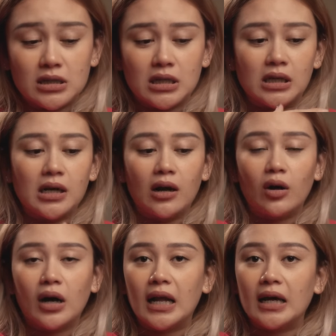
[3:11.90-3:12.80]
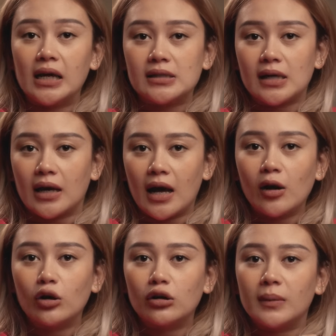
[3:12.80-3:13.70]
Jadi kalau kena
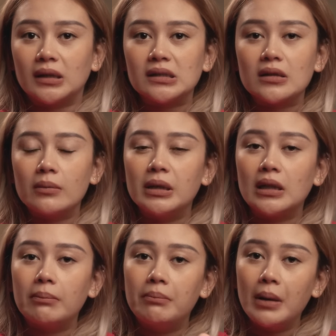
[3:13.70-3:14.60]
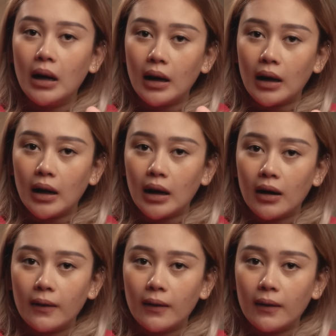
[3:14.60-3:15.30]
gesekan otomatis lebih tebel.